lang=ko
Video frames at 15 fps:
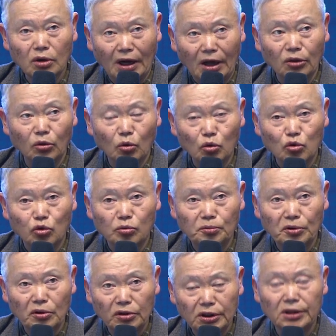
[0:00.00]
간도
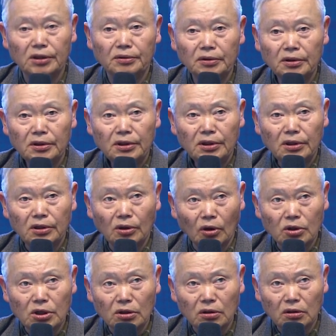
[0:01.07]
수복의
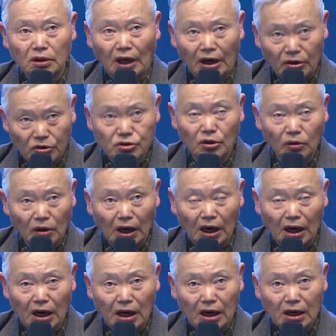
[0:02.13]
역사적
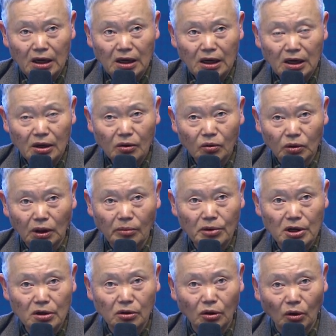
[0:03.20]
당위성과 그다음에
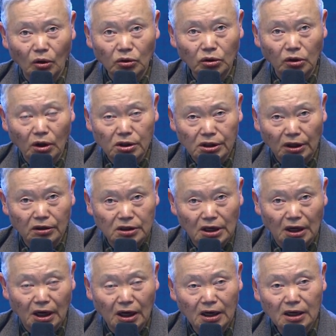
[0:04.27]
이걸 어떻게
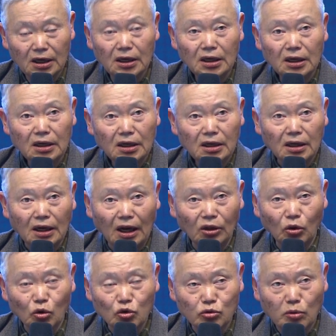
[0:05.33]
찾느냐
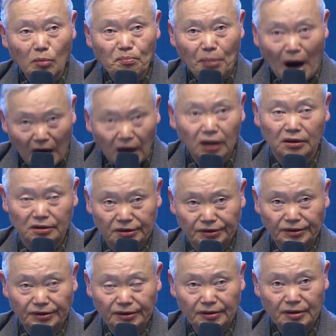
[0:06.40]
간도 수복 방안
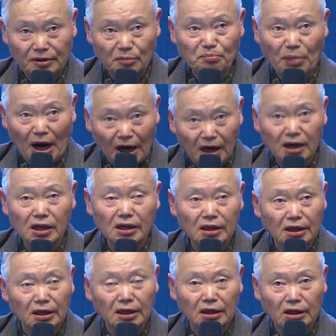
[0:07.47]

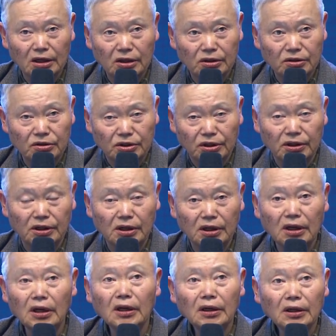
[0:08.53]
방안에 그 저희
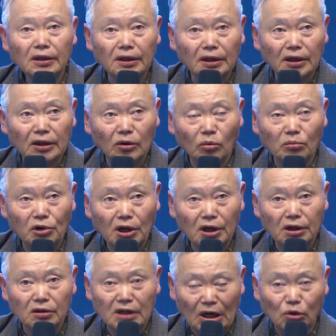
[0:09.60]
논문의
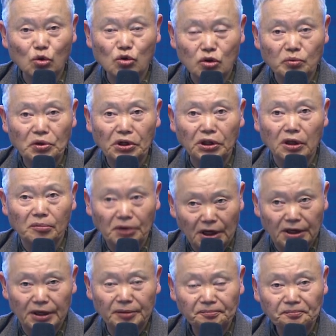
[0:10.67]
그 강조점이 있기
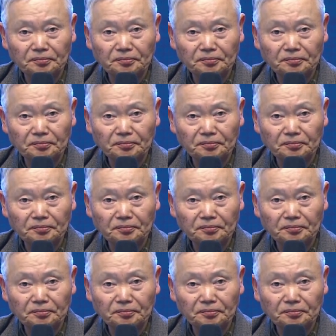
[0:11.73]
때문에